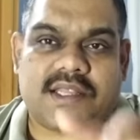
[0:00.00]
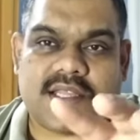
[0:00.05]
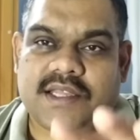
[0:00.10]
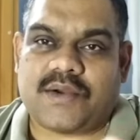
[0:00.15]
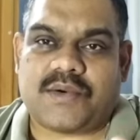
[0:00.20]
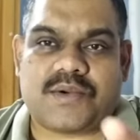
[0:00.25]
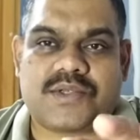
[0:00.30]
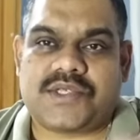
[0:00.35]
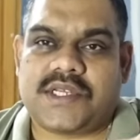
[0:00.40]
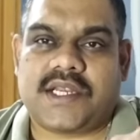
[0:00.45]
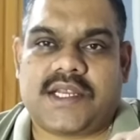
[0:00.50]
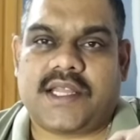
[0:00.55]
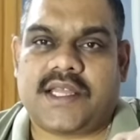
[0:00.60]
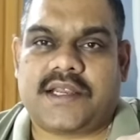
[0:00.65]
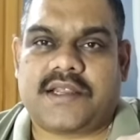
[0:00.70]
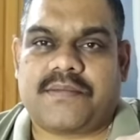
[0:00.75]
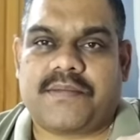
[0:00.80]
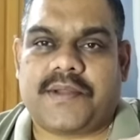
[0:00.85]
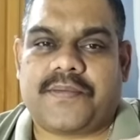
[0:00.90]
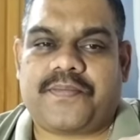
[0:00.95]
தான் இங்கே கொஸ்டின்
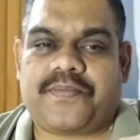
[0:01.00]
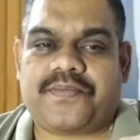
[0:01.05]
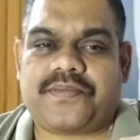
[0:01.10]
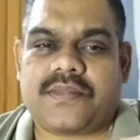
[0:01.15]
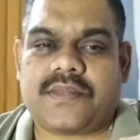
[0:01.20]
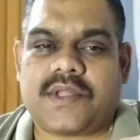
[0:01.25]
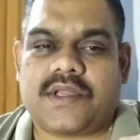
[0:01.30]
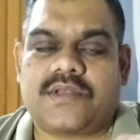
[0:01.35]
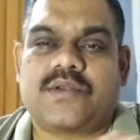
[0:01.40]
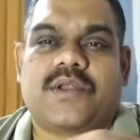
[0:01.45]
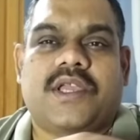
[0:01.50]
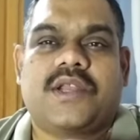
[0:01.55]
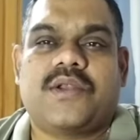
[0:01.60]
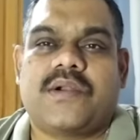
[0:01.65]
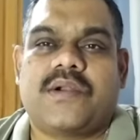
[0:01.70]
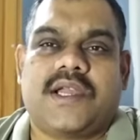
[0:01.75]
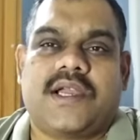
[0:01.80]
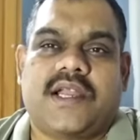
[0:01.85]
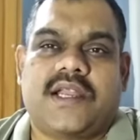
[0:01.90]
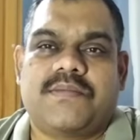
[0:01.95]
எல்லாருக்குமே ஸோ
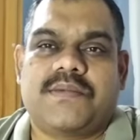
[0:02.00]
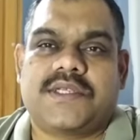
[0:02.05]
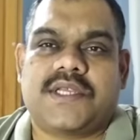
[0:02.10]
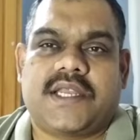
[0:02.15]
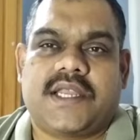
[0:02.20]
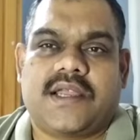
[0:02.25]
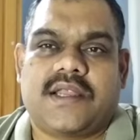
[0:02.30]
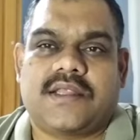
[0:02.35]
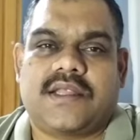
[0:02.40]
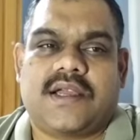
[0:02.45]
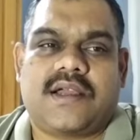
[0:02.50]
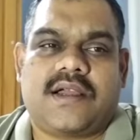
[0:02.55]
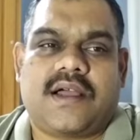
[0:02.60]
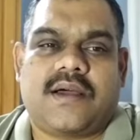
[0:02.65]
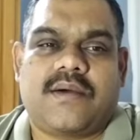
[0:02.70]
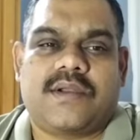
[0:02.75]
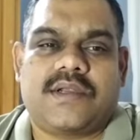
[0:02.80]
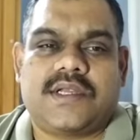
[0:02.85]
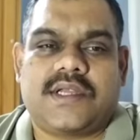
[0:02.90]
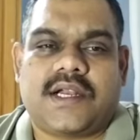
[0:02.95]
என்னுடைய கணிப்பு சரியாக இருந்தால்
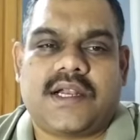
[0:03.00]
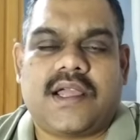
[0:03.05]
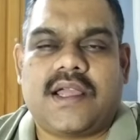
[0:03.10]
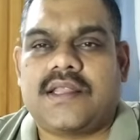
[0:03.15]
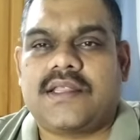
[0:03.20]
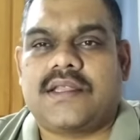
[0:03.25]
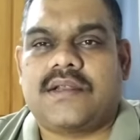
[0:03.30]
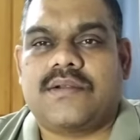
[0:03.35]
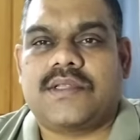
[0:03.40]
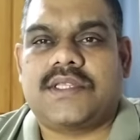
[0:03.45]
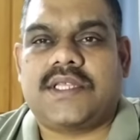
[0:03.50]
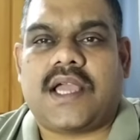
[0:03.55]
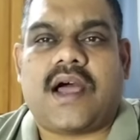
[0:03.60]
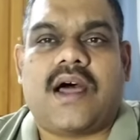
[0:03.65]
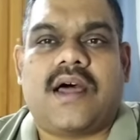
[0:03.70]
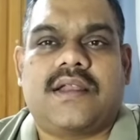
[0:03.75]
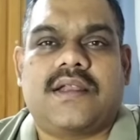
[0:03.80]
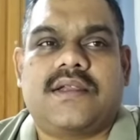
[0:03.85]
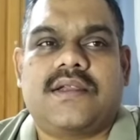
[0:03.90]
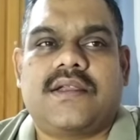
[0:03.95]
அவர் ரெண்டாயிரத்தி இருபத்தி
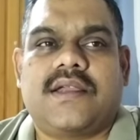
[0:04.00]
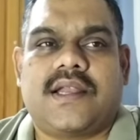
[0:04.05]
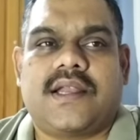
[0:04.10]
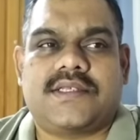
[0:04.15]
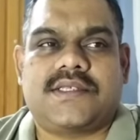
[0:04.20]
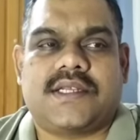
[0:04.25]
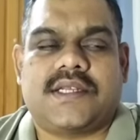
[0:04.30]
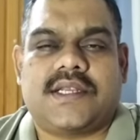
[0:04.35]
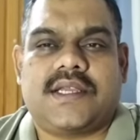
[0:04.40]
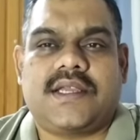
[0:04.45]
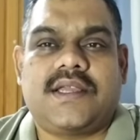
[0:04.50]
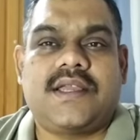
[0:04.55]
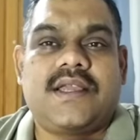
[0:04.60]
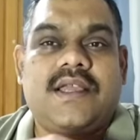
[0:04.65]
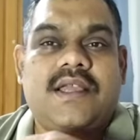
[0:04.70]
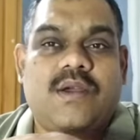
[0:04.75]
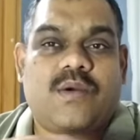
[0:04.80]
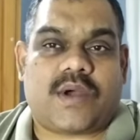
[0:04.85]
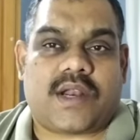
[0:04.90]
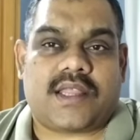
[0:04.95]
ஆறு எலெக்ஷனில்
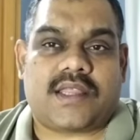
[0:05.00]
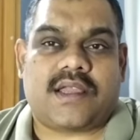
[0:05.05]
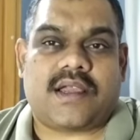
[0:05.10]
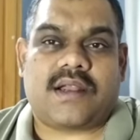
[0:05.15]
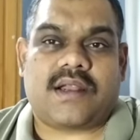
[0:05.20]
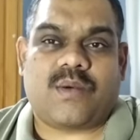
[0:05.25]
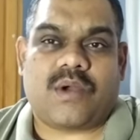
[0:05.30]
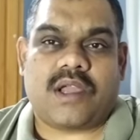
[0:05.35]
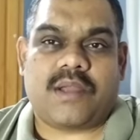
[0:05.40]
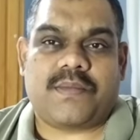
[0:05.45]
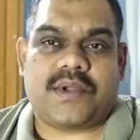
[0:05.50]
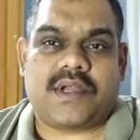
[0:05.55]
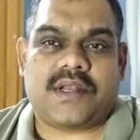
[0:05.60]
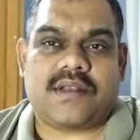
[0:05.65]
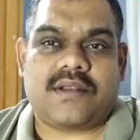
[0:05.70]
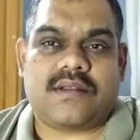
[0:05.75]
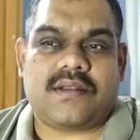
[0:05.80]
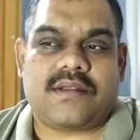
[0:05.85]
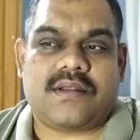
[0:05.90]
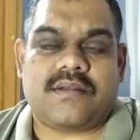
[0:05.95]
வர்றதுக்கான வாய்ப்புகள்
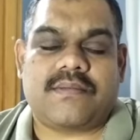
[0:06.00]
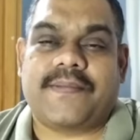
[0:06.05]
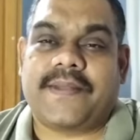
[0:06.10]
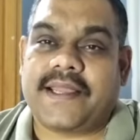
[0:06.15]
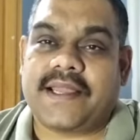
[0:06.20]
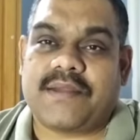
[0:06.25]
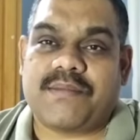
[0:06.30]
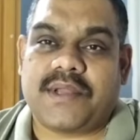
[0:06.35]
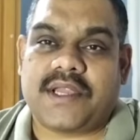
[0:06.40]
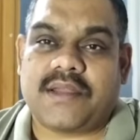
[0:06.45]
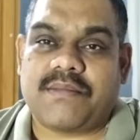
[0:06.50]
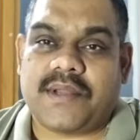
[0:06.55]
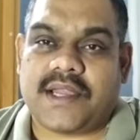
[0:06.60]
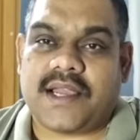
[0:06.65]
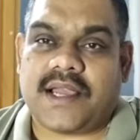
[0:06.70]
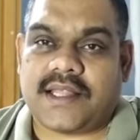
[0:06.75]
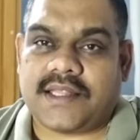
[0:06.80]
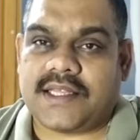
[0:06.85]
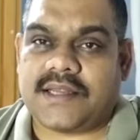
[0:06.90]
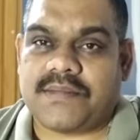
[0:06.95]
மிக மிக மிக
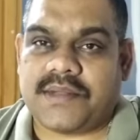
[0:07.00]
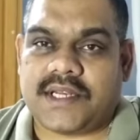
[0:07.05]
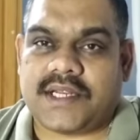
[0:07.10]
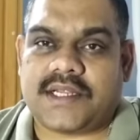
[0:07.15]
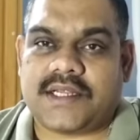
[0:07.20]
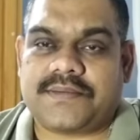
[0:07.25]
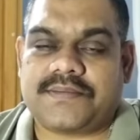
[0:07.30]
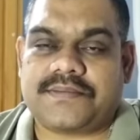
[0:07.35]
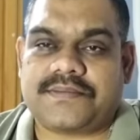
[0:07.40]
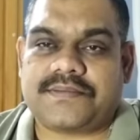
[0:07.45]
அதிகம் இருக்குது